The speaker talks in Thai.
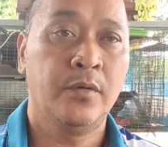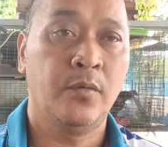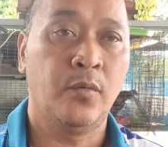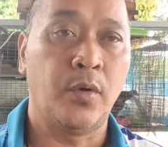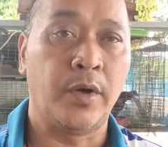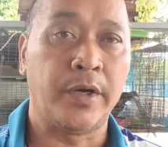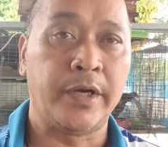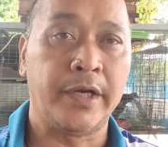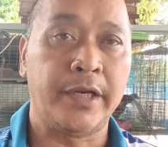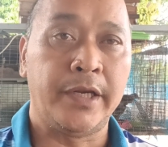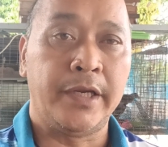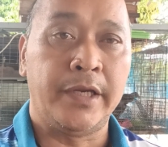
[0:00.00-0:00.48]

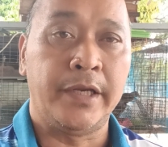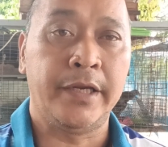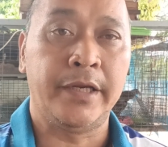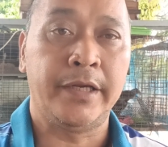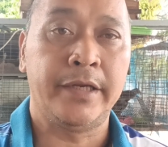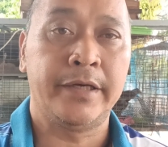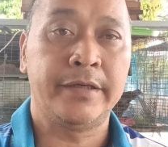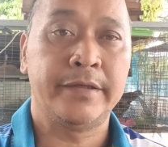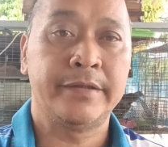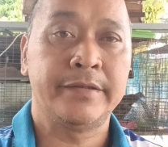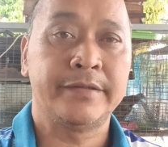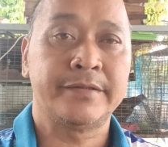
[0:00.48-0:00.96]
วันนี้
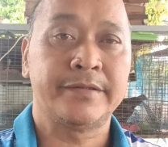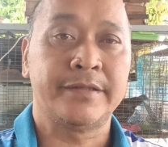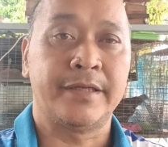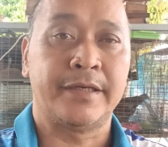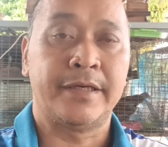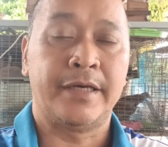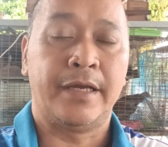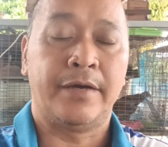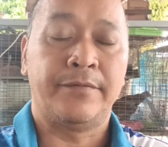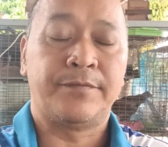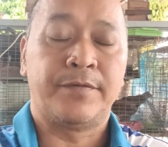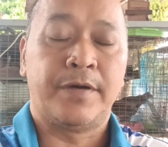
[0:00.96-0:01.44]
สัน
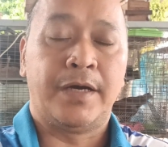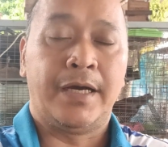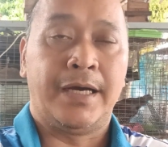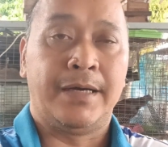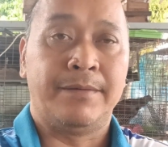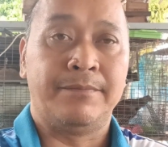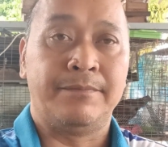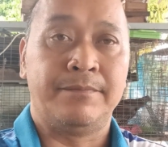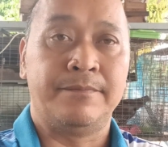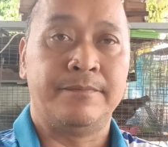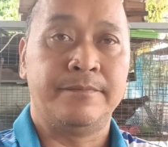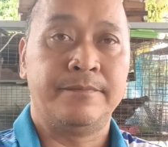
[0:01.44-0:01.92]
ดาฟา
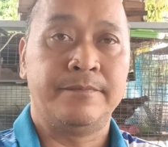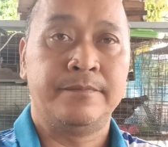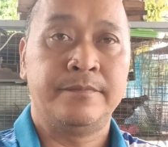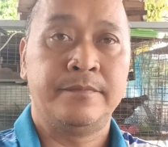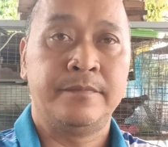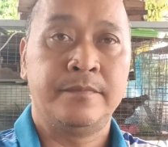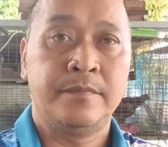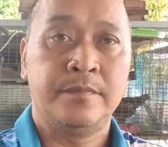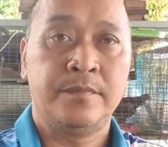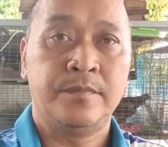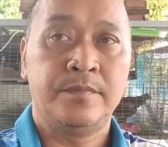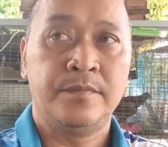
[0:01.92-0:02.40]
ร์ม
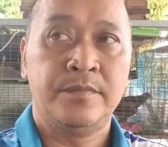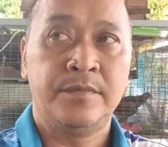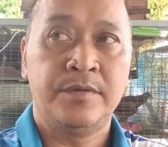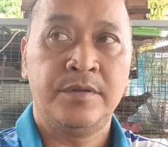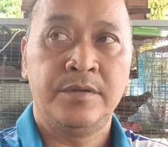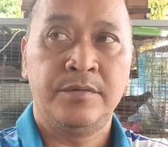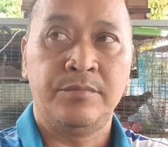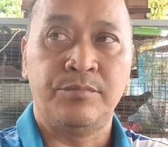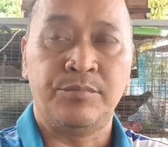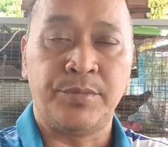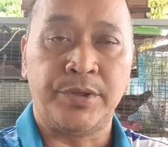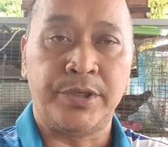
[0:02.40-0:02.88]

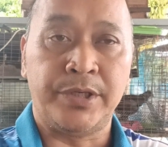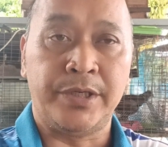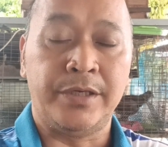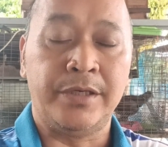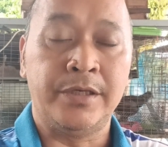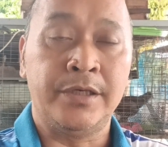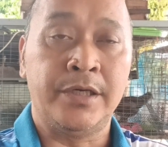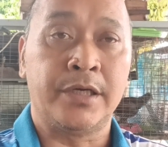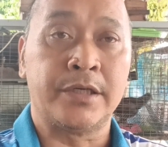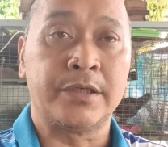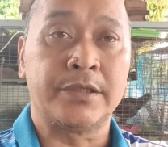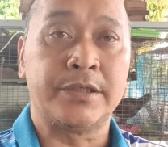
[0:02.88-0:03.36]
มี
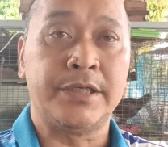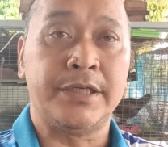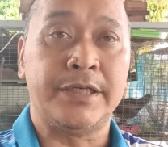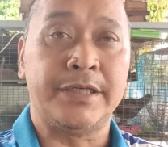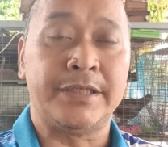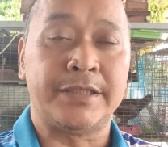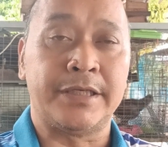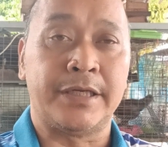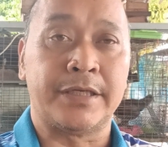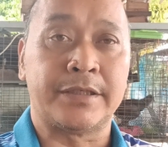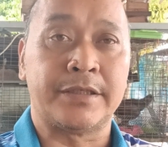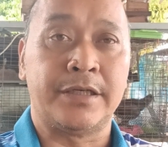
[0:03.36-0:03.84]
เรื่องที่
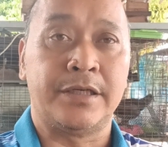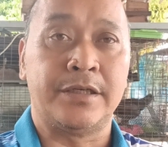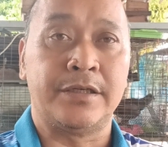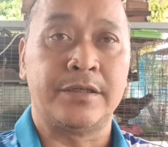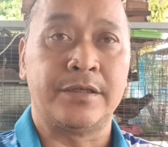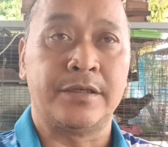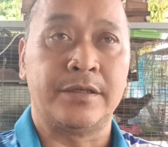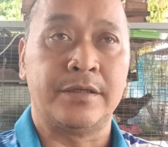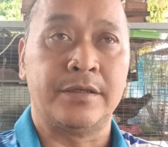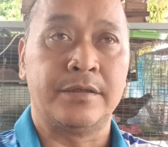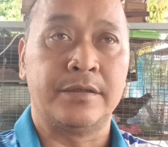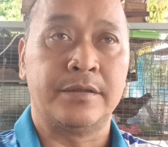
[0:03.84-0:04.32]
จะต้อง
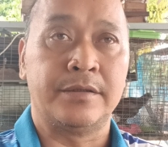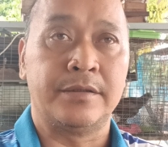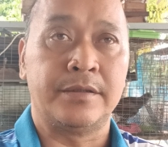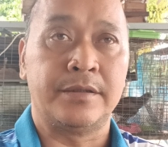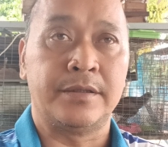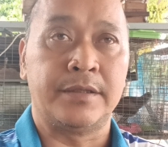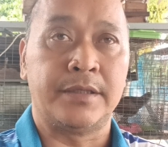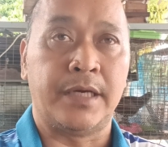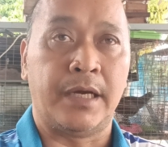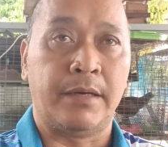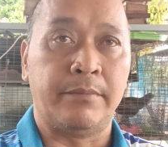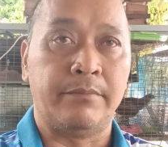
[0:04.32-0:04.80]

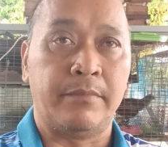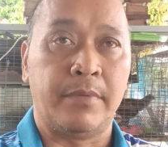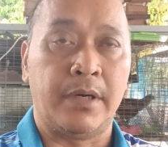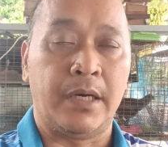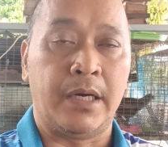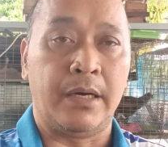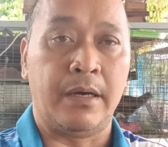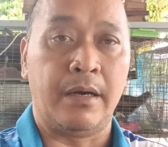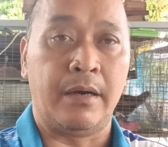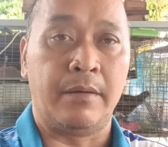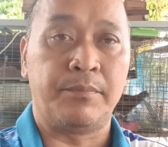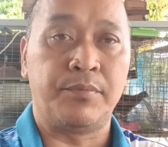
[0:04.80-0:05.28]
นำ
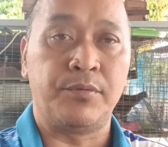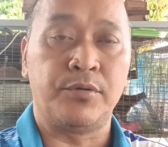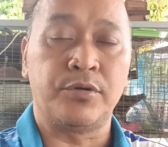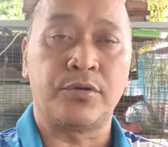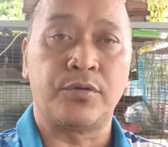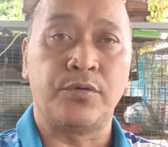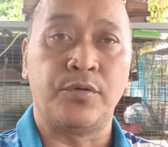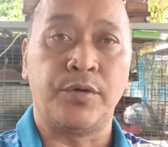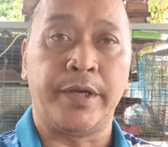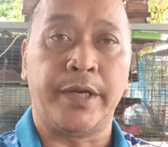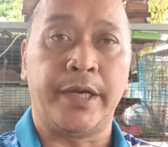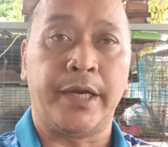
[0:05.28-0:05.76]
มาพูด
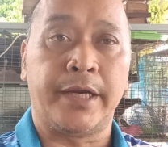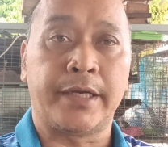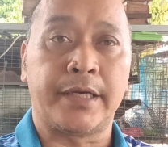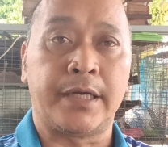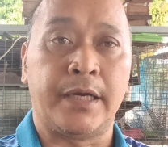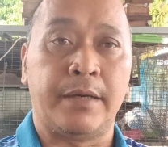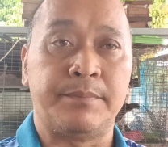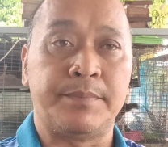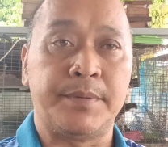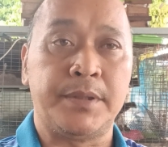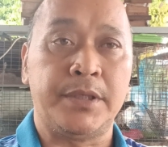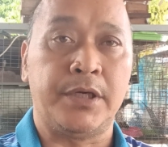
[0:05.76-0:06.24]
คุยให้
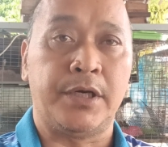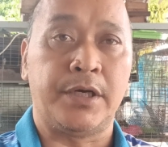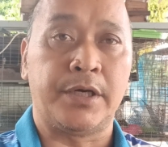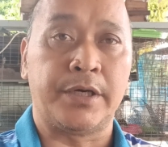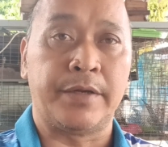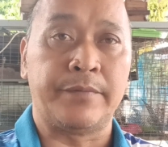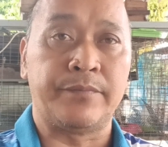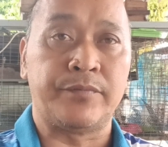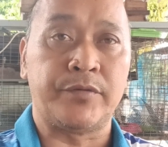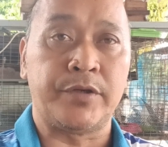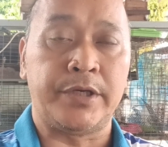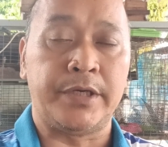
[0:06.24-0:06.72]
กับพี่น้อง
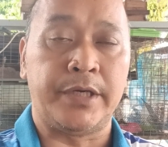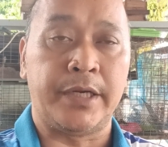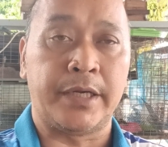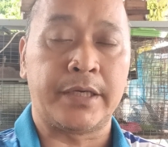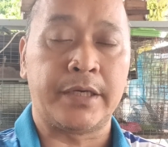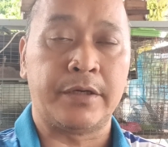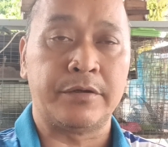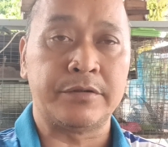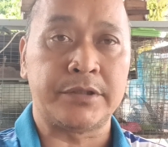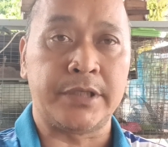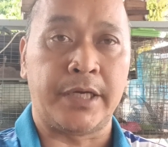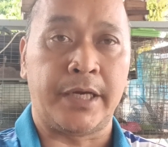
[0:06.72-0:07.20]
เอฟซีได้
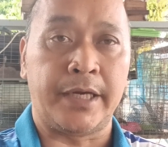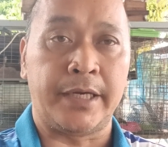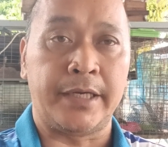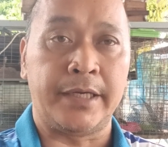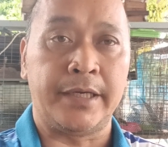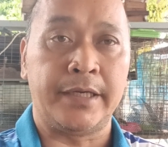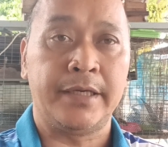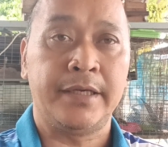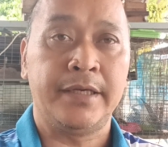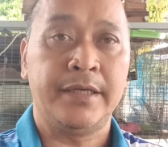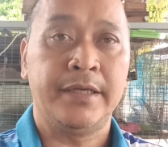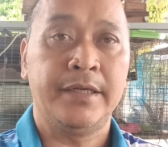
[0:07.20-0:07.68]
เข้าใจ
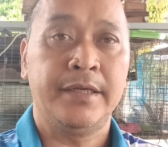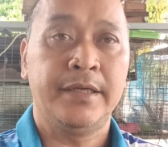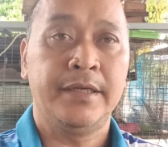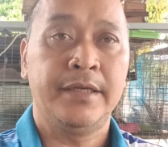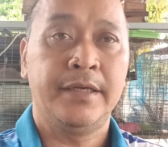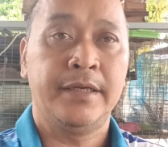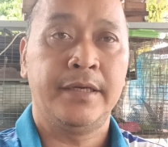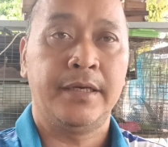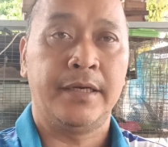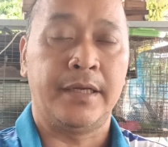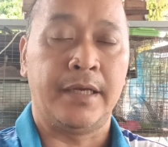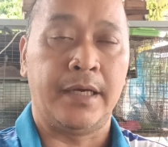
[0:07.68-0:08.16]

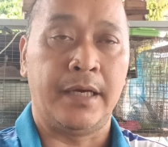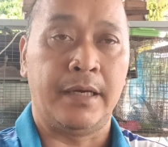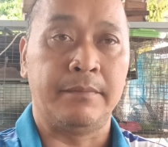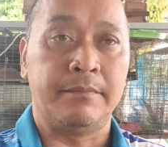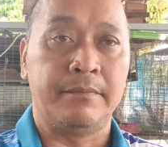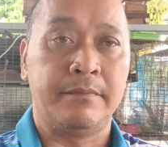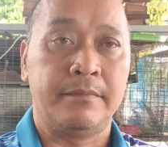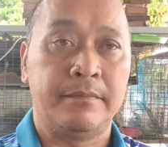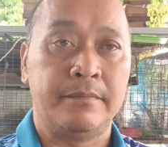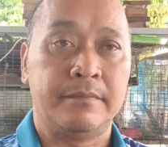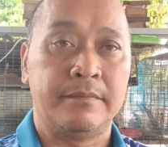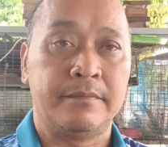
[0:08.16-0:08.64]
นะครับ
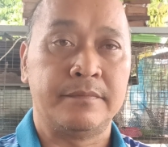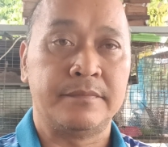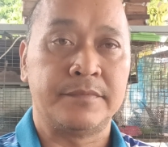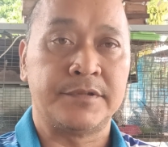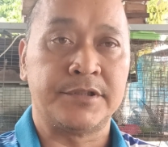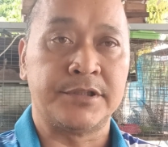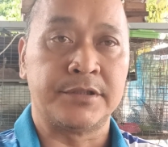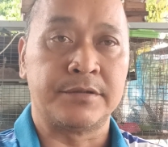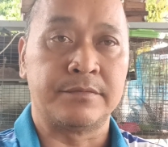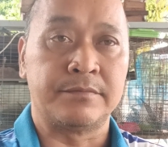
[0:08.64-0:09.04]
ซึ่ง